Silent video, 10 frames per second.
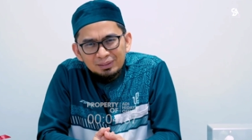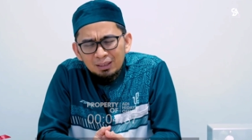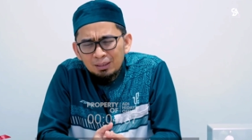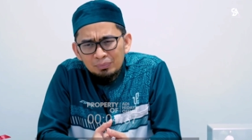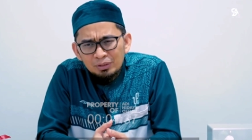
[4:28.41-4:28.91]

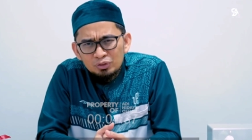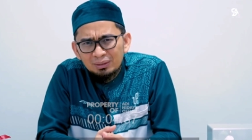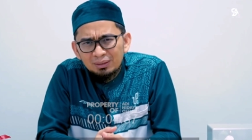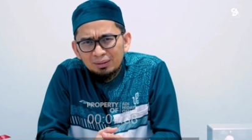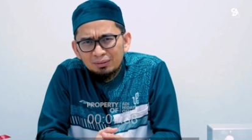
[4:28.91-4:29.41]
alam
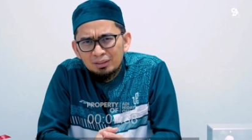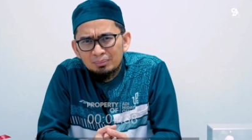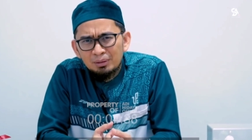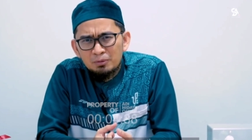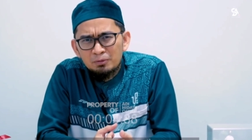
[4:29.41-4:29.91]
yajidka
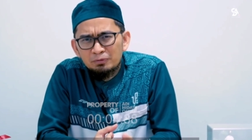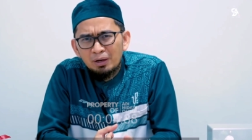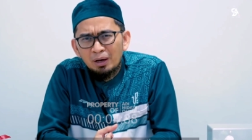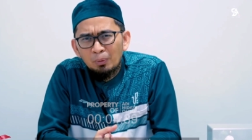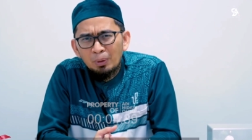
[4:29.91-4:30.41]
yatiman
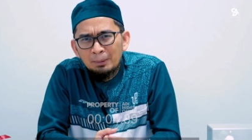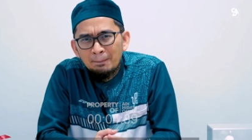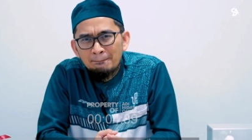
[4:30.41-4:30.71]
fa'ahwa